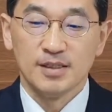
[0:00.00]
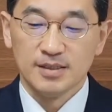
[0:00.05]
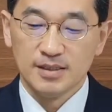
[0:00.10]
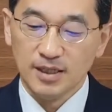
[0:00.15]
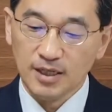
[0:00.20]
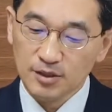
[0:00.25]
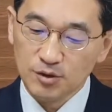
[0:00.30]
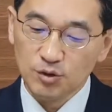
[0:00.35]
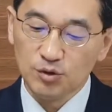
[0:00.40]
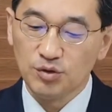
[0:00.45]

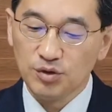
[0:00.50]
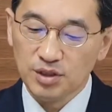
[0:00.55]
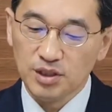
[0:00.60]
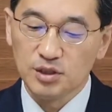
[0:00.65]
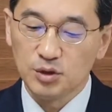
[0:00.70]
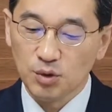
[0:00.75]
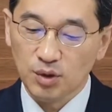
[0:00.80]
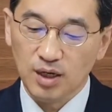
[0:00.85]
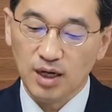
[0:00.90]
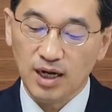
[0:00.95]
예수
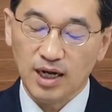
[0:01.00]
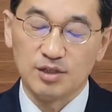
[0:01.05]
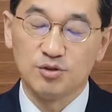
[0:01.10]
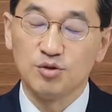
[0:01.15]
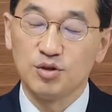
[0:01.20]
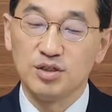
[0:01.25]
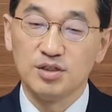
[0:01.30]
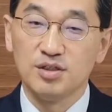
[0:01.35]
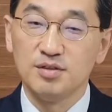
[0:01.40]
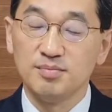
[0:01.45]
그리스도가
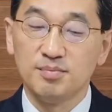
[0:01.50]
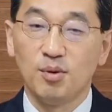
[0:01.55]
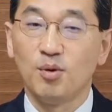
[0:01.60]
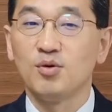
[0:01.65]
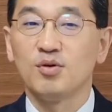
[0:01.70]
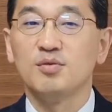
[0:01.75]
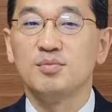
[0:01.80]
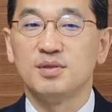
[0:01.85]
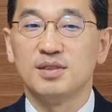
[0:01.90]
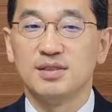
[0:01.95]
가지고 있는
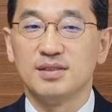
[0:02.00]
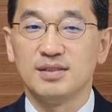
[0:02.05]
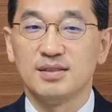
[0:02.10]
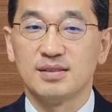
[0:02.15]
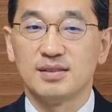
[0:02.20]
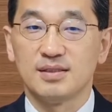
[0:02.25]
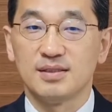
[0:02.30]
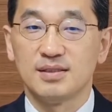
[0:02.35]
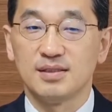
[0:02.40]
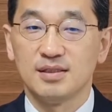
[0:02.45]

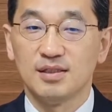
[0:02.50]
복음은